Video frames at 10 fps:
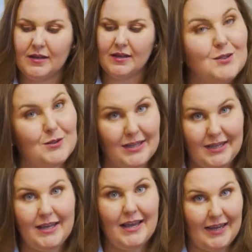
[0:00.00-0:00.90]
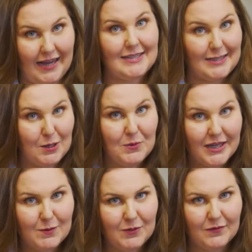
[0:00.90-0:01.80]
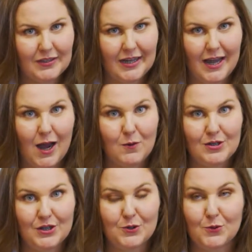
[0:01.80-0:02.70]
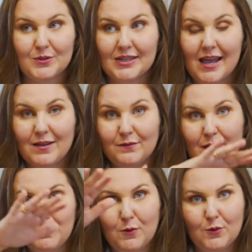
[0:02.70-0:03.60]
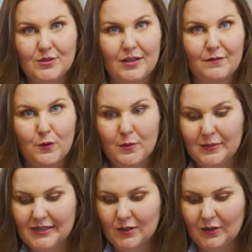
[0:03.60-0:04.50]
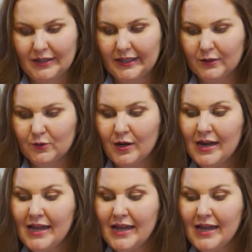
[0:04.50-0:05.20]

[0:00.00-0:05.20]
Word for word: isso daqui é assim mesmo na vida real, a gente consegue ver a bolsa e ver o bebezinho lá dentro,